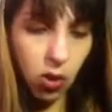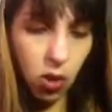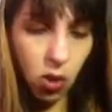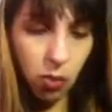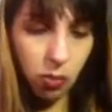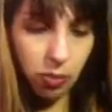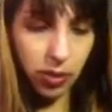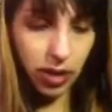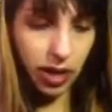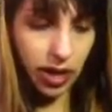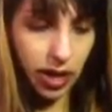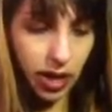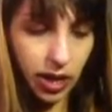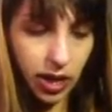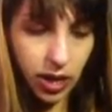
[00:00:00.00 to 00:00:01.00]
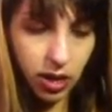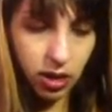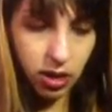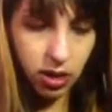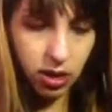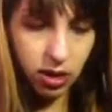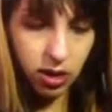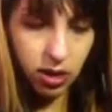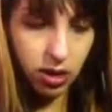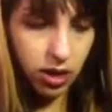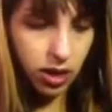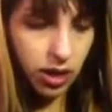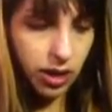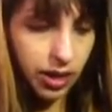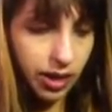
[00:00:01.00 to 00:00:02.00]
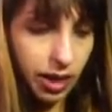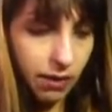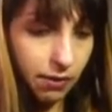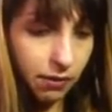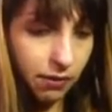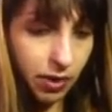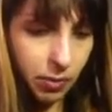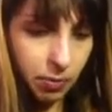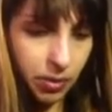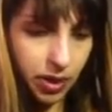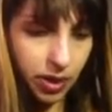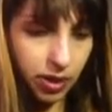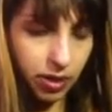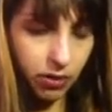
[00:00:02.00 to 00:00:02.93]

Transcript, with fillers: comprei na VIP?